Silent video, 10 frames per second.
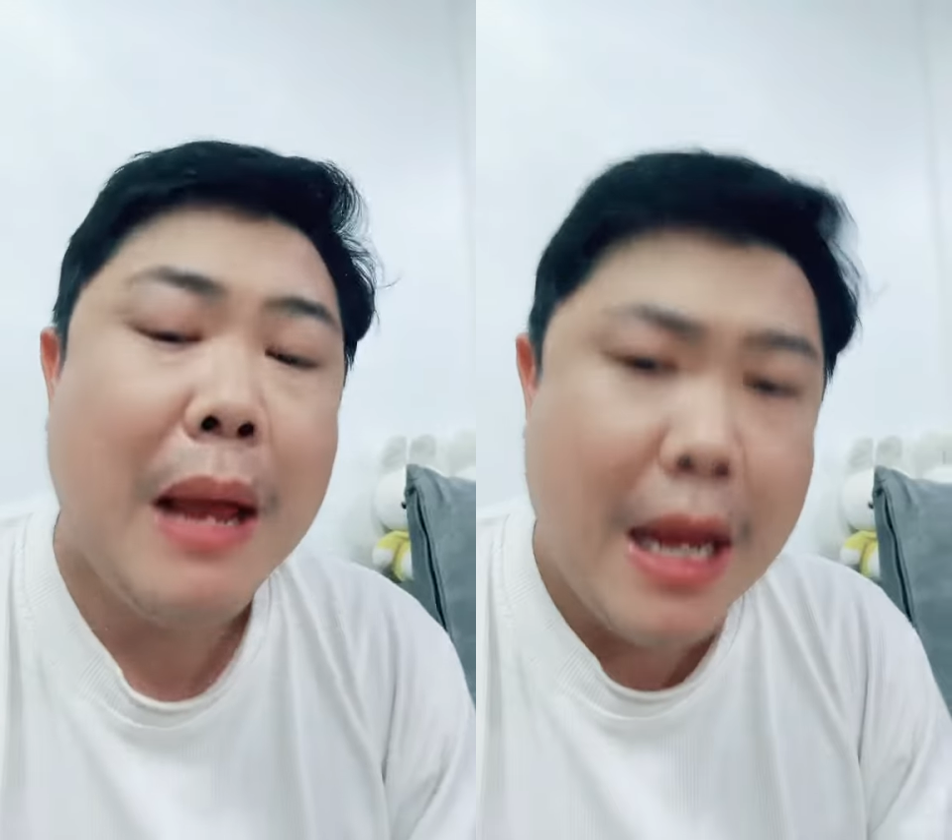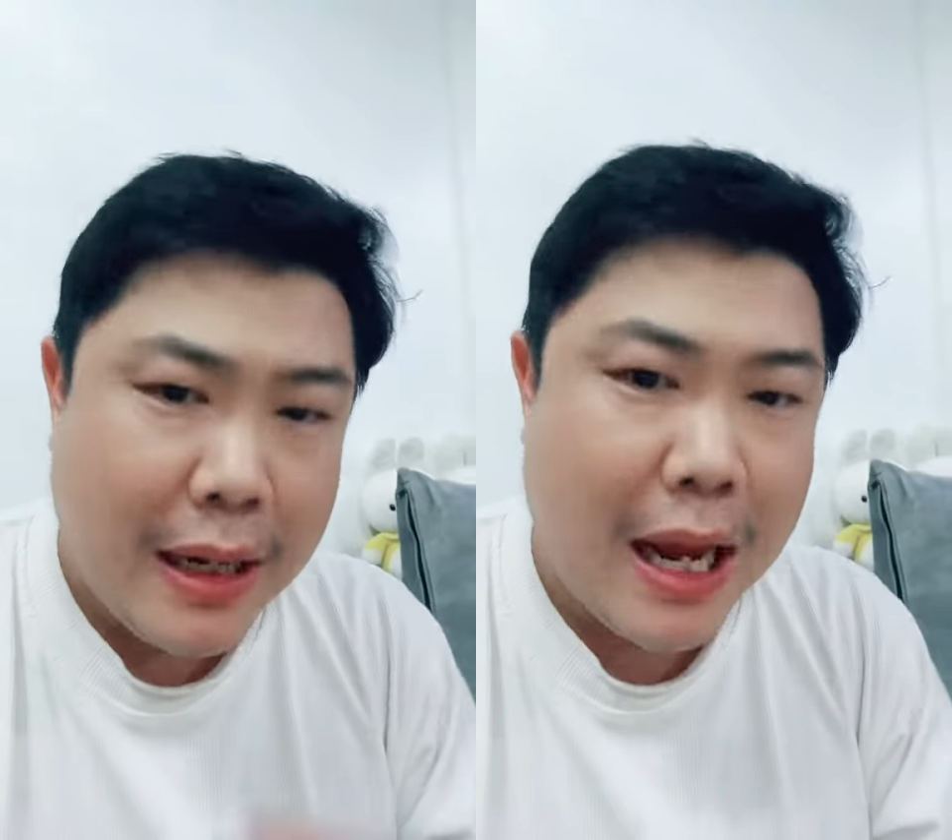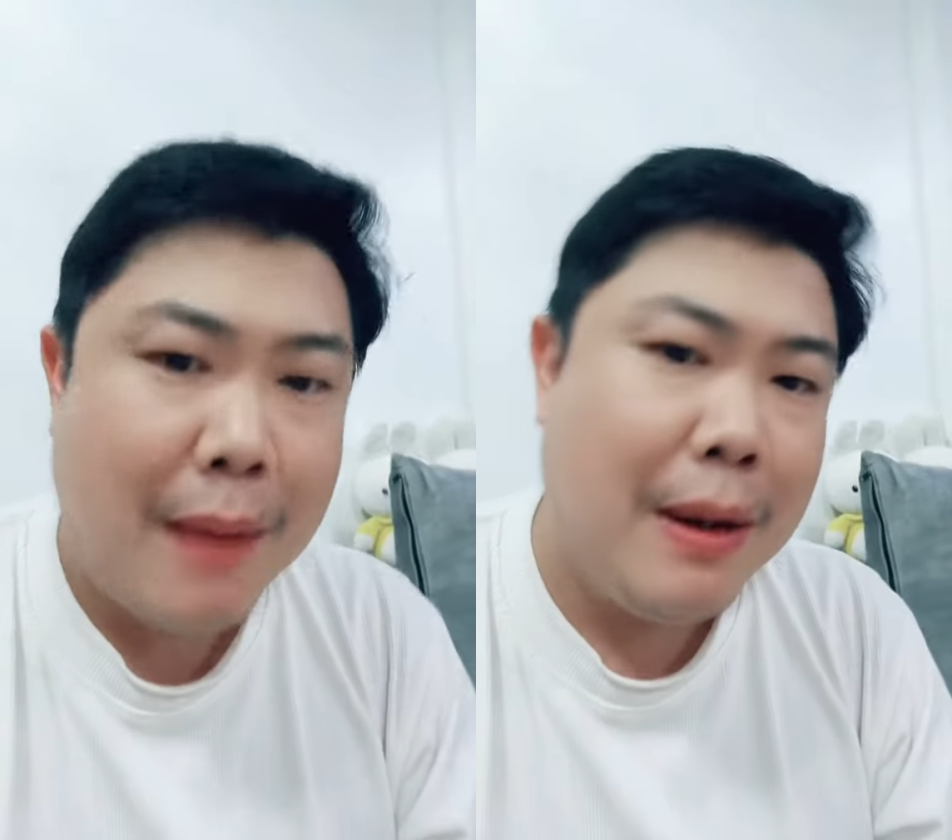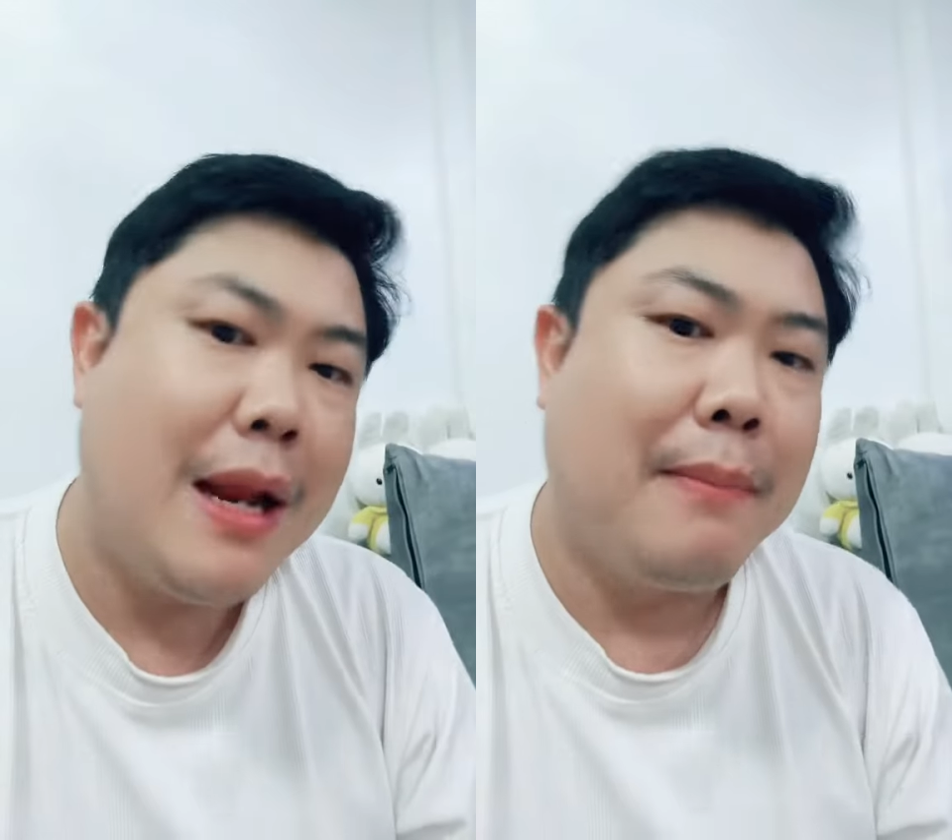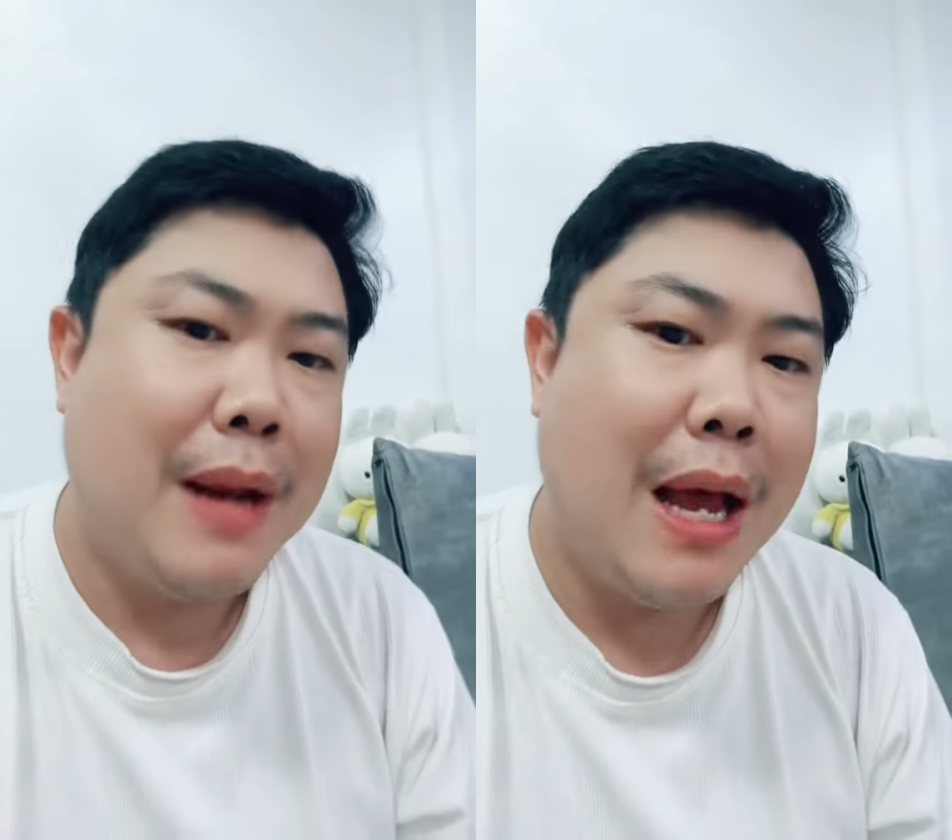น้ำระ
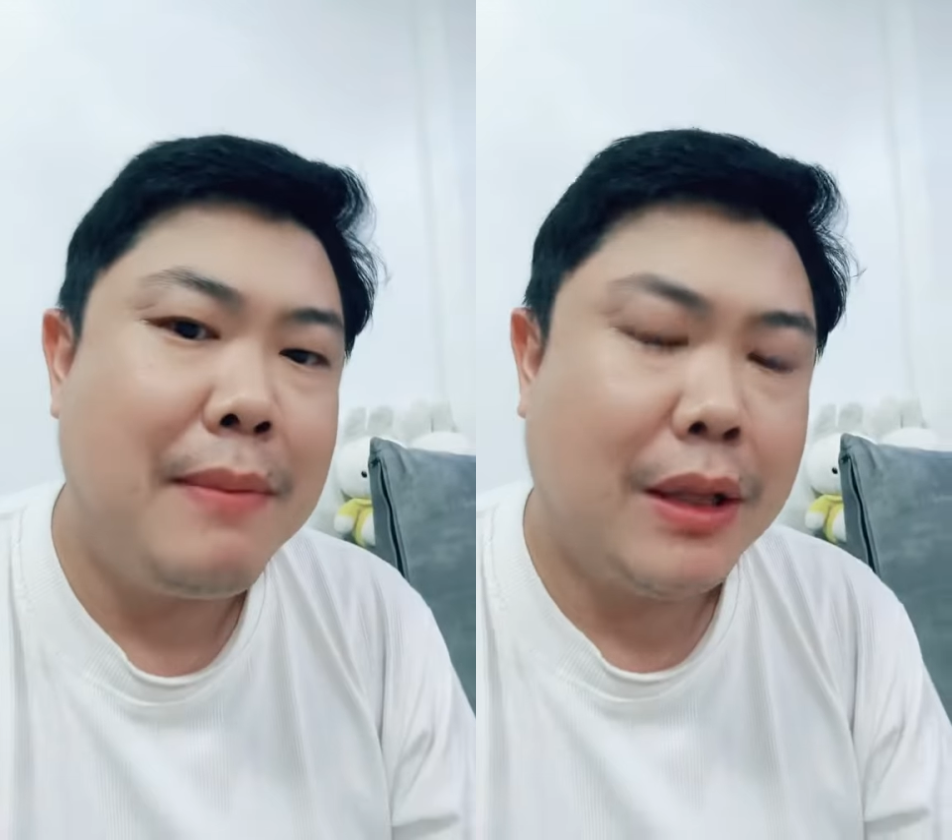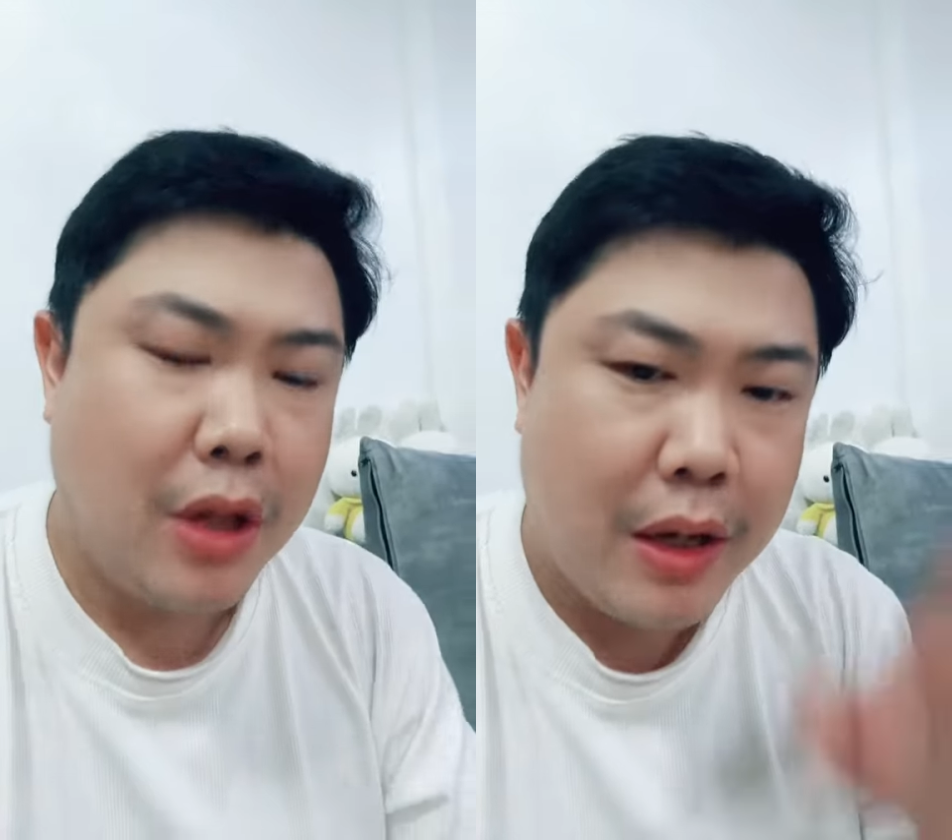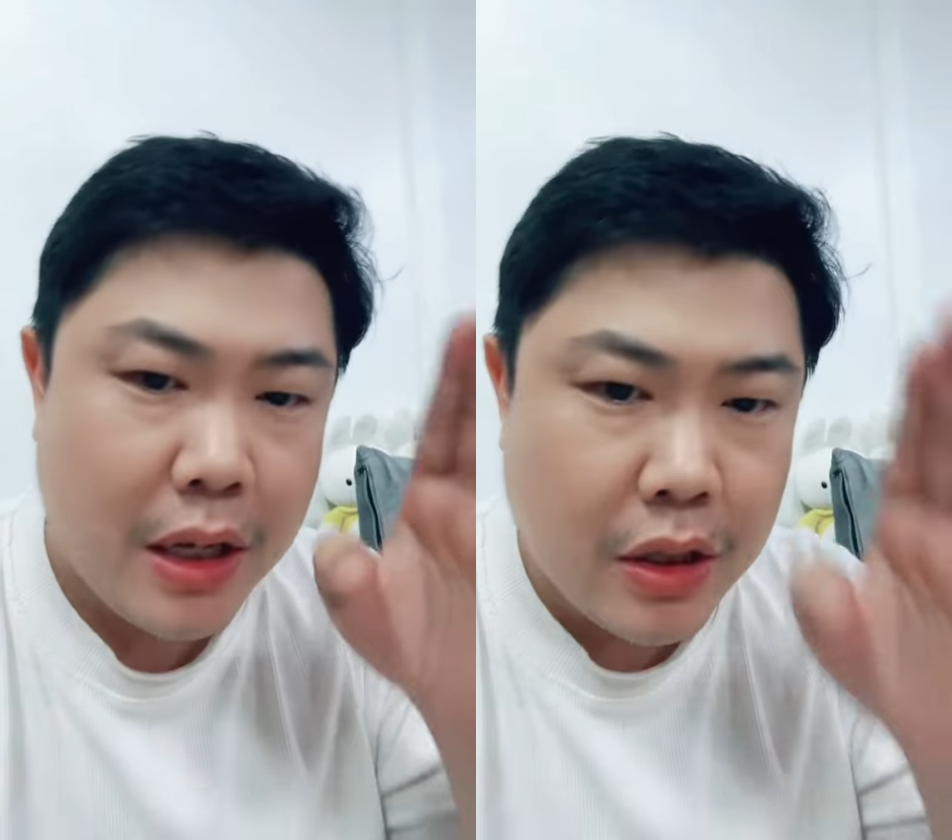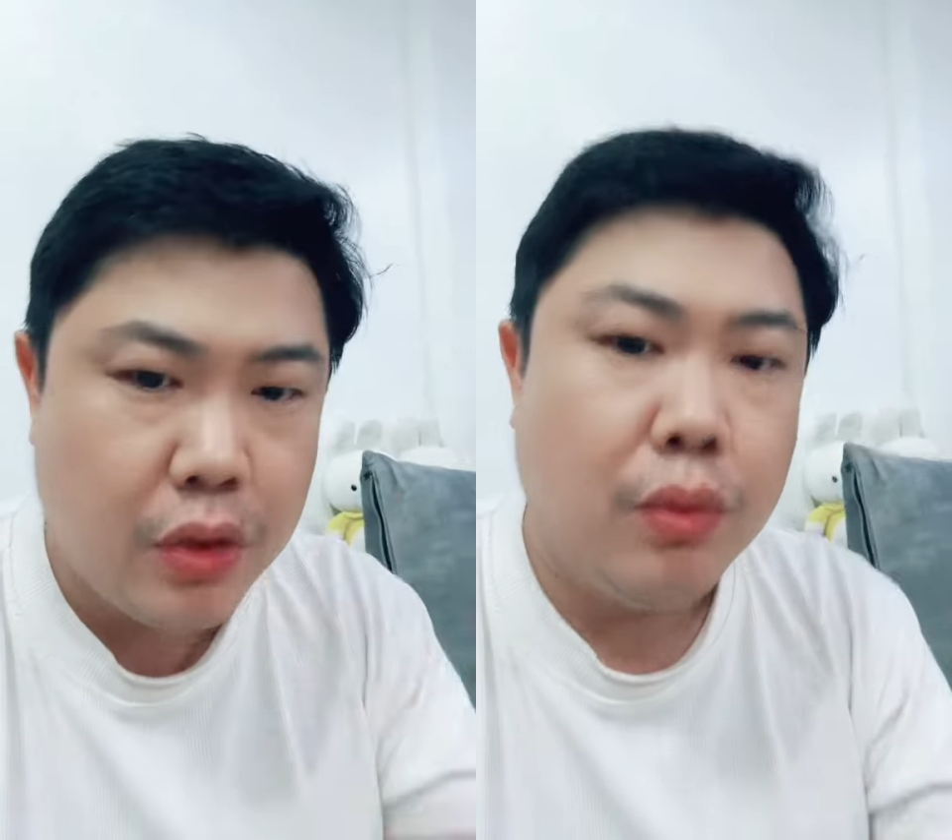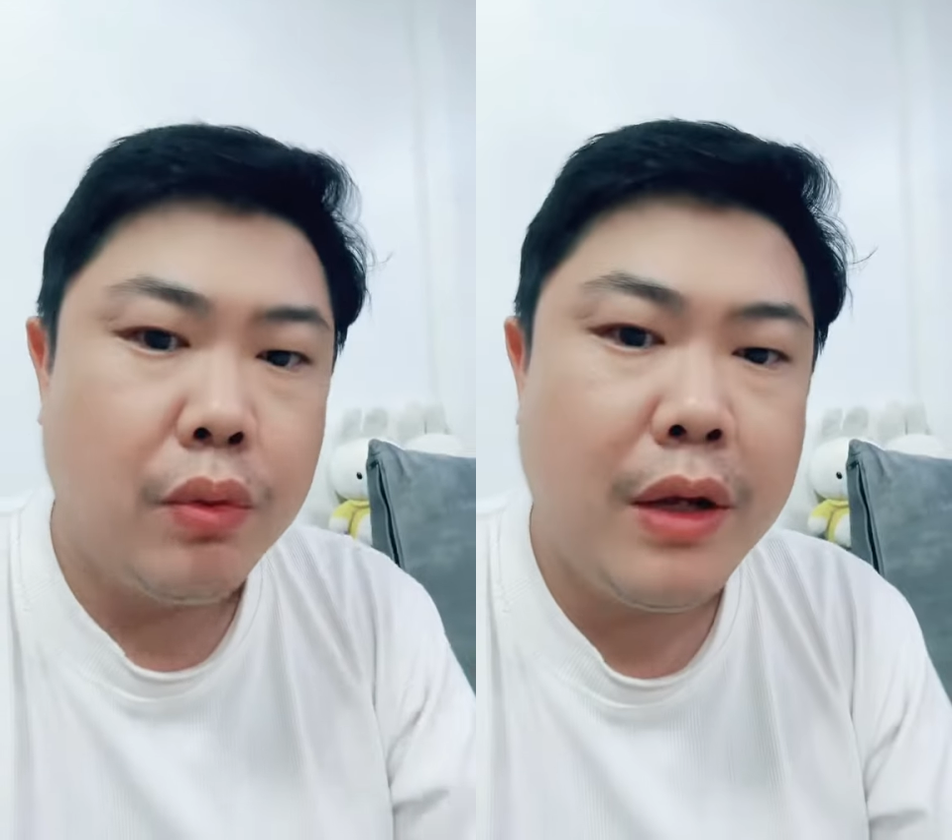ดับน้ำเนี่ย ตอนนี้ก็สูง